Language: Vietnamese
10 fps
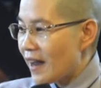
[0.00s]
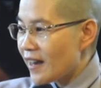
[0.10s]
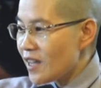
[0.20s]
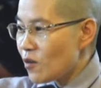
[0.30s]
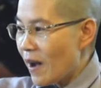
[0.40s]

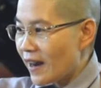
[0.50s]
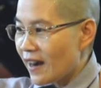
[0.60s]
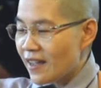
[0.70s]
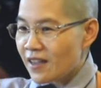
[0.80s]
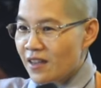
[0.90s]
bạn này yêu
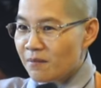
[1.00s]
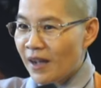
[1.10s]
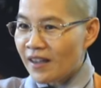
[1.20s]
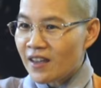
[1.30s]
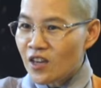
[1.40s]
bạn này
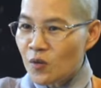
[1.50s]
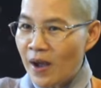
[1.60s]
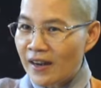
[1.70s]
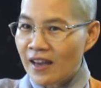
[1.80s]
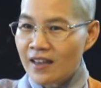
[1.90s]
bạn kia
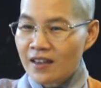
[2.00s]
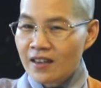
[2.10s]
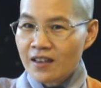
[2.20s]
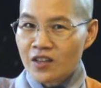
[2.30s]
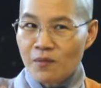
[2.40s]
yêu bạn này
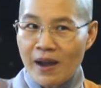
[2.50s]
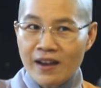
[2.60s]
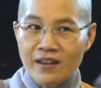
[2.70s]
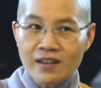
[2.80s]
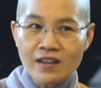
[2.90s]
rồi
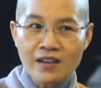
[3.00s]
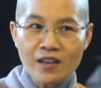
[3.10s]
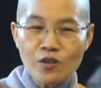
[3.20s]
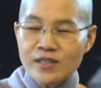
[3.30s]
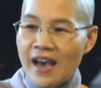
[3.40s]
bạn kia
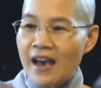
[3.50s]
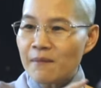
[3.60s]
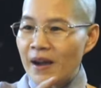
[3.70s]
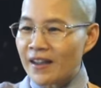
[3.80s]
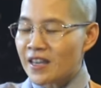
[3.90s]
yêu
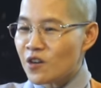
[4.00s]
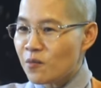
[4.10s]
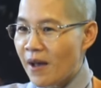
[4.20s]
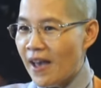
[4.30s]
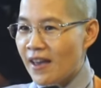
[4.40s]
cha bạn kia
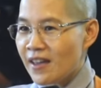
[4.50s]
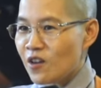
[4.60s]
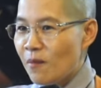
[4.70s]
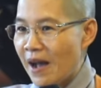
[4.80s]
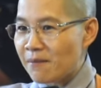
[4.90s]
yêu mẹ
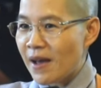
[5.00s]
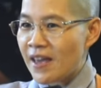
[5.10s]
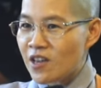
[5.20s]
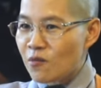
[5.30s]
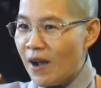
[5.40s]
yêu bạn
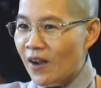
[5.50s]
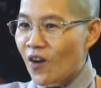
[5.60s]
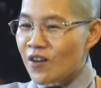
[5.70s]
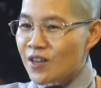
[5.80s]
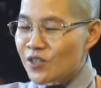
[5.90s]
bè yêu bà
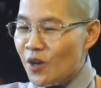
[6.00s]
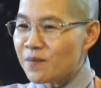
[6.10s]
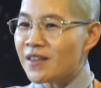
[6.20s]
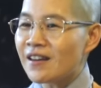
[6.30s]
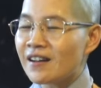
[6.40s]
con yêu
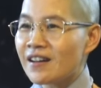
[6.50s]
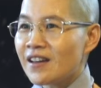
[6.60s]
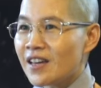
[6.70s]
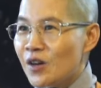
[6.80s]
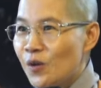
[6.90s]
xóm giềng
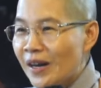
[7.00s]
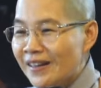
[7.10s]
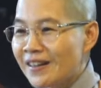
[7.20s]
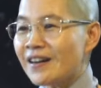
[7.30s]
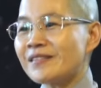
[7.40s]
yêu
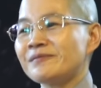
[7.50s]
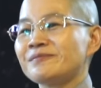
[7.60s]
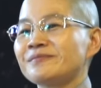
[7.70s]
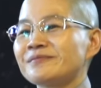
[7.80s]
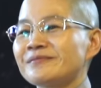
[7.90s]
đất nước
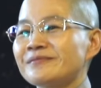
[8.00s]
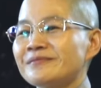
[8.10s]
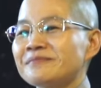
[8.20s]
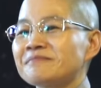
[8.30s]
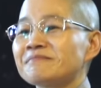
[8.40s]

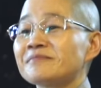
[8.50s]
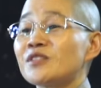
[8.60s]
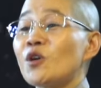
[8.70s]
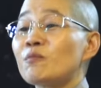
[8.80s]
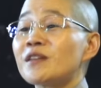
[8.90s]

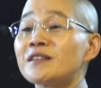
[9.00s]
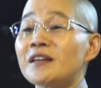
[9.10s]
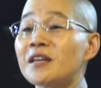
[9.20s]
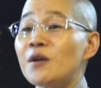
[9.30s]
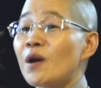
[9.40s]
dùng từ
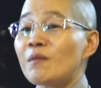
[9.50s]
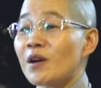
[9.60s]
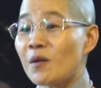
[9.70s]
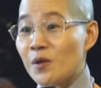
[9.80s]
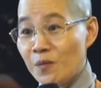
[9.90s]
tình yêu
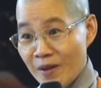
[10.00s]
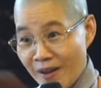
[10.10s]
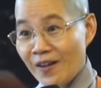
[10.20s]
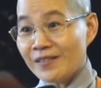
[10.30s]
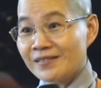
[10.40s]
không là không đúng
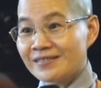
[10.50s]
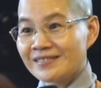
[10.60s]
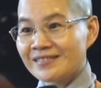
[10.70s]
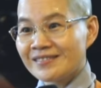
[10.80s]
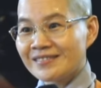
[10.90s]
hay con
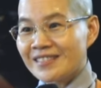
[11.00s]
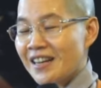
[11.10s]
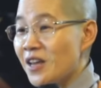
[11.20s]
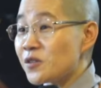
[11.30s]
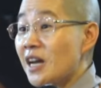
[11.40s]

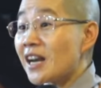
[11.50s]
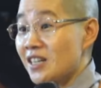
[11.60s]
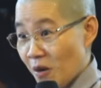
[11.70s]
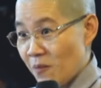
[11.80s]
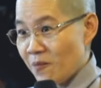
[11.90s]
tình yêu rất
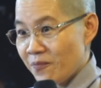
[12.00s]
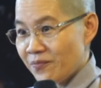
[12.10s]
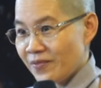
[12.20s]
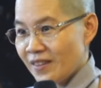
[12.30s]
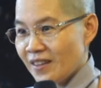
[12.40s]
là rộng
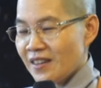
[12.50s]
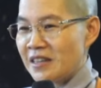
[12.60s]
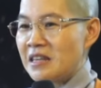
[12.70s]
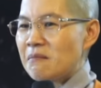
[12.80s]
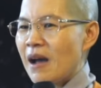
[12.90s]

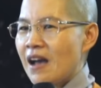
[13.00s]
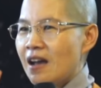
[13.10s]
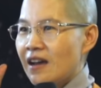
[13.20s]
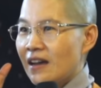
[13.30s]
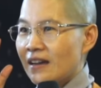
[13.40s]
nhưng
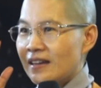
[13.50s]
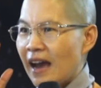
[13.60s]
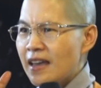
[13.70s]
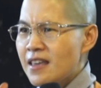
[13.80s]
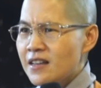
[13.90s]
mà
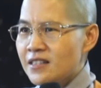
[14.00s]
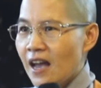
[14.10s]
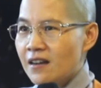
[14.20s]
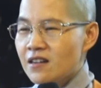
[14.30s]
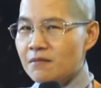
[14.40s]
cái gì
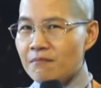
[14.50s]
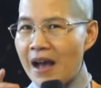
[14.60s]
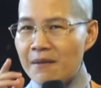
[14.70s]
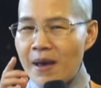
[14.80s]
xài được